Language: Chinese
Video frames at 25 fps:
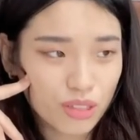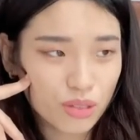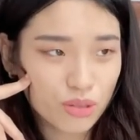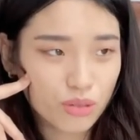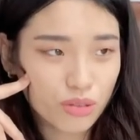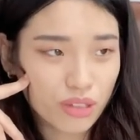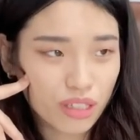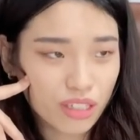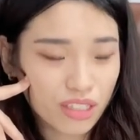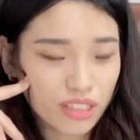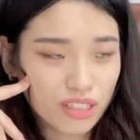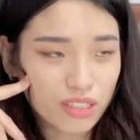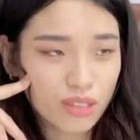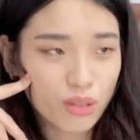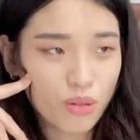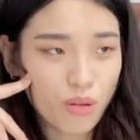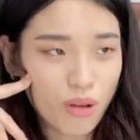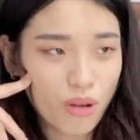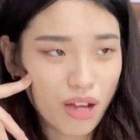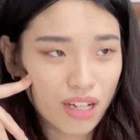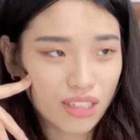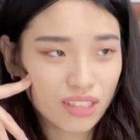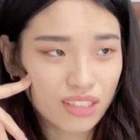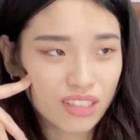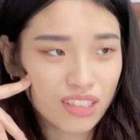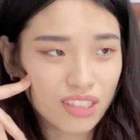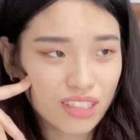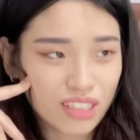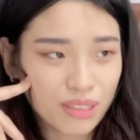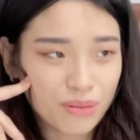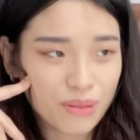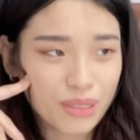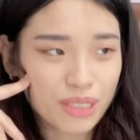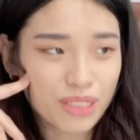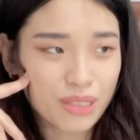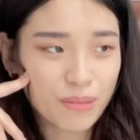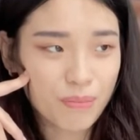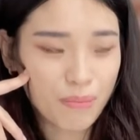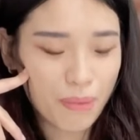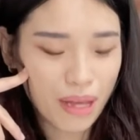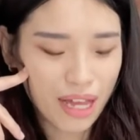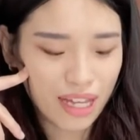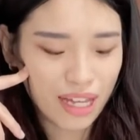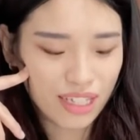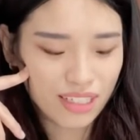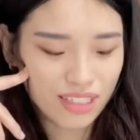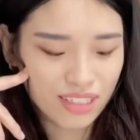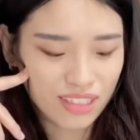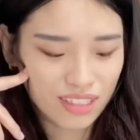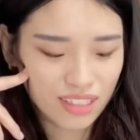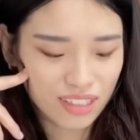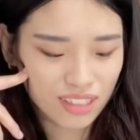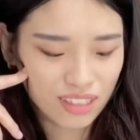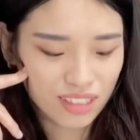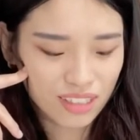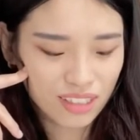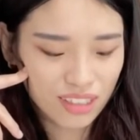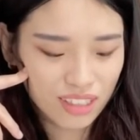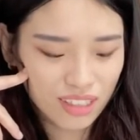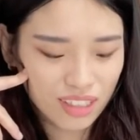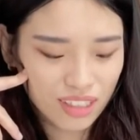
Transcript: 水梨是黄色，里面是白色，